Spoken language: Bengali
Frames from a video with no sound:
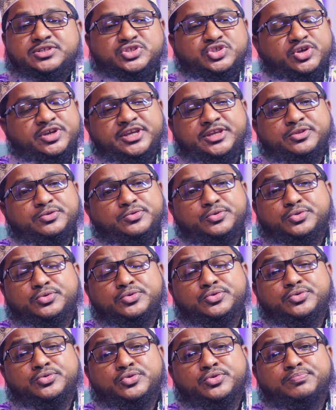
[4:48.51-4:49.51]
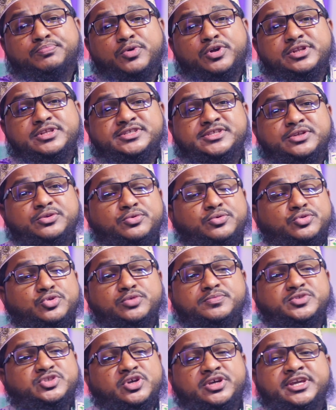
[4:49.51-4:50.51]
শহীদ কুতুব বলছেন
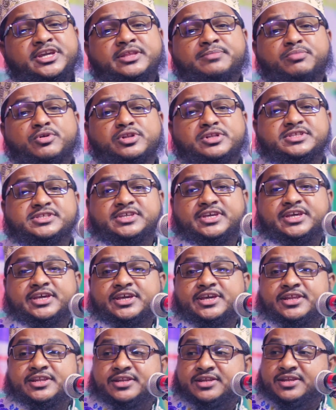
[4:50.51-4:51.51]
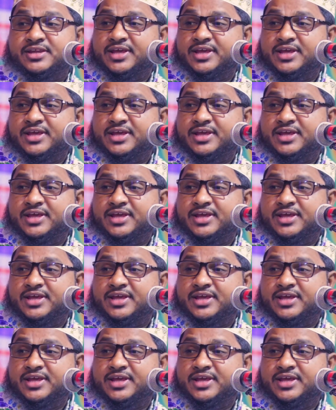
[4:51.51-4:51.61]
কুতুব শহীদ বলছেন